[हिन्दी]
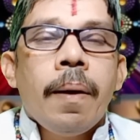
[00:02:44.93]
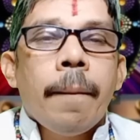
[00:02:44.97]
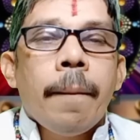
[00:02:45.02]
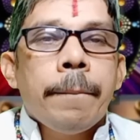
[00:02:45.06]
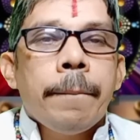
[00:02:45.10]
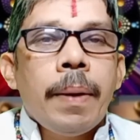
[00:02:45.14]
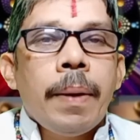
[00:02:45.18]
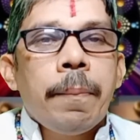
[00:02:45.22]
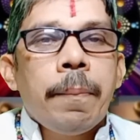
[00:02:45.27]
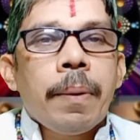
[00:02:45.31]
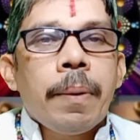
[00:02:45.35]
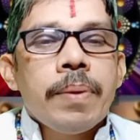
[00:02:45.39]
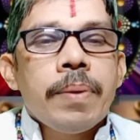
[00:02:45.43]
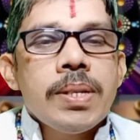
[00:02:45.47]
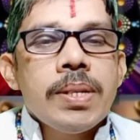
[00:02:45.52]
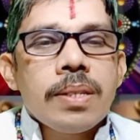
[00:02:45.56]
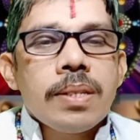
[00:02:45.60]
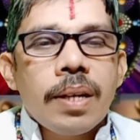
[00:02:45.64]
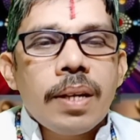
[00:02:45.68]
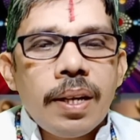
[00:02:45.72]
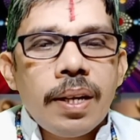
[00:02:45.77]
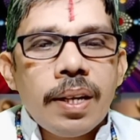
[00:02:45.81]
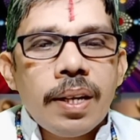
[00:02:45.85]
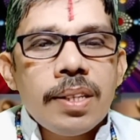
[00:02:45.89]
में प्रवेश
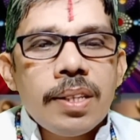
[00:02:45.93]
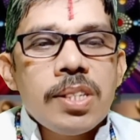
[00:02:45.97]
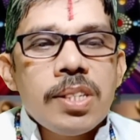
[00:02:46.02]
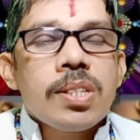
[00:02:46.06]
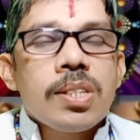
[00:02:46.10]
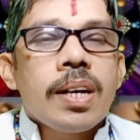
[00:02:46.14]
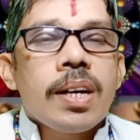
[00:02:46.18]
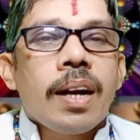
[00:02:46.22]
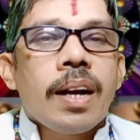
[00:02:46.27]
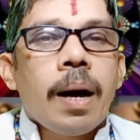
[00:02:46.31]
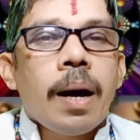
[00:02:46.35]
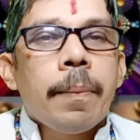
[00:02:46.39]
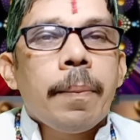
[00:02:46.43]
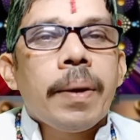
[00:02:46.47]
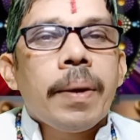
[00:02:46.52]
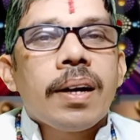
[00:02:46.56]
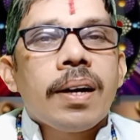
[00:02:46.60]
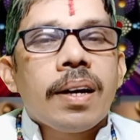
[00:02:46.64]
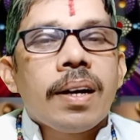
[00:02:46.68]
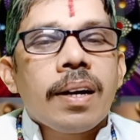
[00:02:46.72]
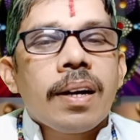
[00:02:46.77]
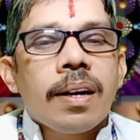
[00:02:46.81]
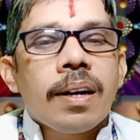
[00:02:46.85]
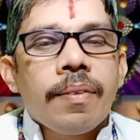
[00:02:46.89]
करेंगे जिसका नाम है
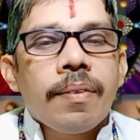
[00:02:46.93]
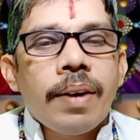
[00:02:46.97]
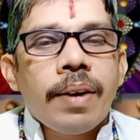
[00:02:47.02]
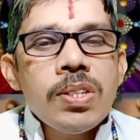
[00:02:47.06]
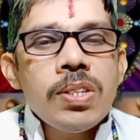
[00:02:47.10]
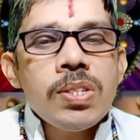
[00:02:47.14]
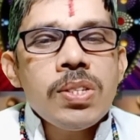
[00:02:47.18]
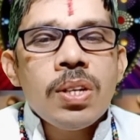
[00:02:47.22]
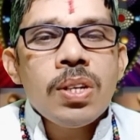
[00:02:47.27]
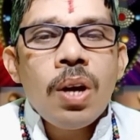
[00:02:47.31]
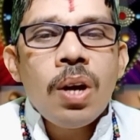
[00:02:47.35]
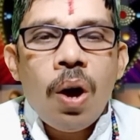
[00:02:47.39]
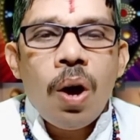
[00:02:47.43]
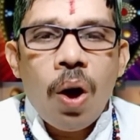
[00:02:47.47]
कर्क नवांश